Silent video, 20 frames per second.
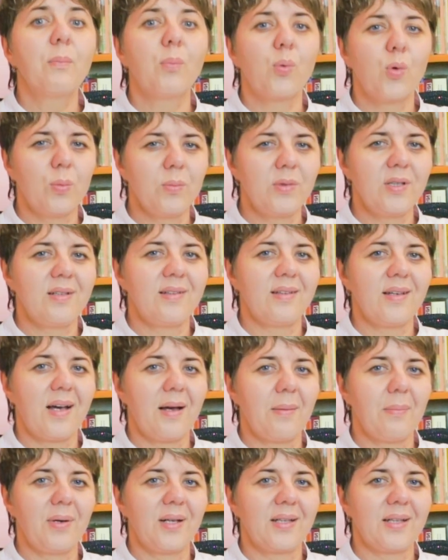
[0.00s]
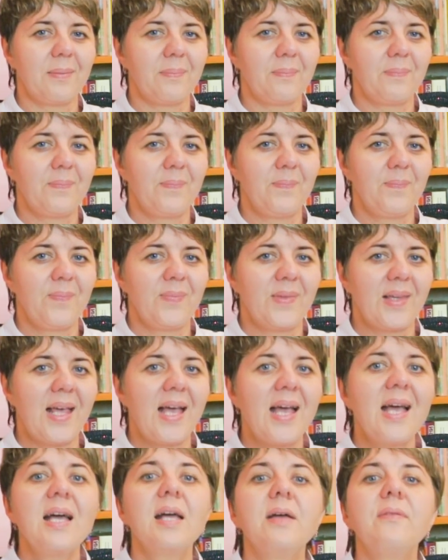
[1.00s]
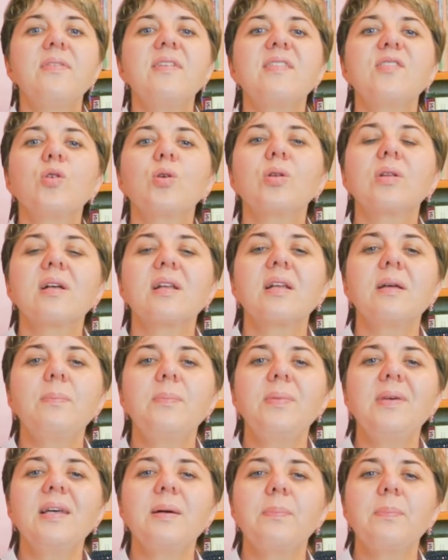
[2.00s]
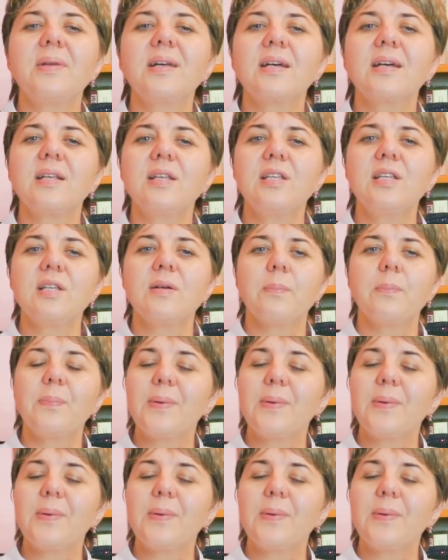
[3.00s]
Помните об этом. Физиотерапия при, хрени...